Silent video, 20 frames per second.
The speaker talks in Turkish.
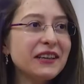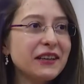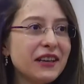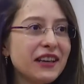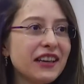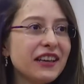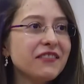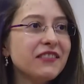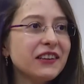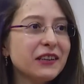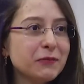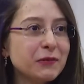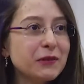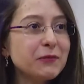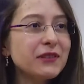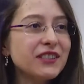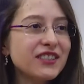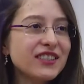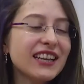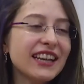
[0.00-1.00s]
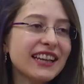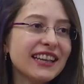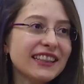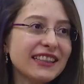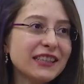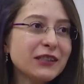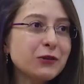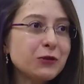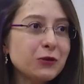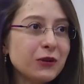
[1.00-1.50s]
e, verimli bir
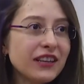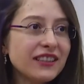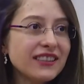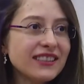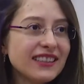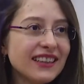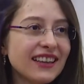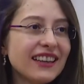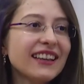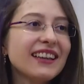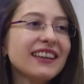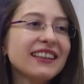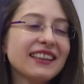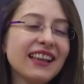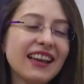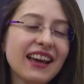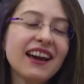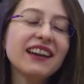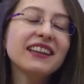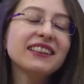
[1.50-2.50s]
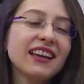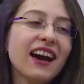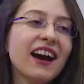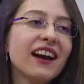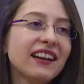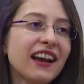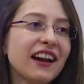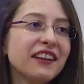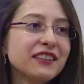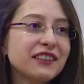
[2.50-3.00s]
şekilde süreç e,
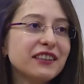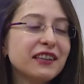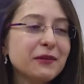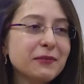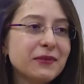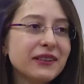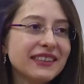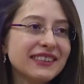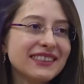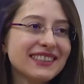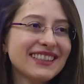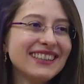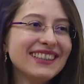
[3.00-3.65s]
değerlendirilebilir.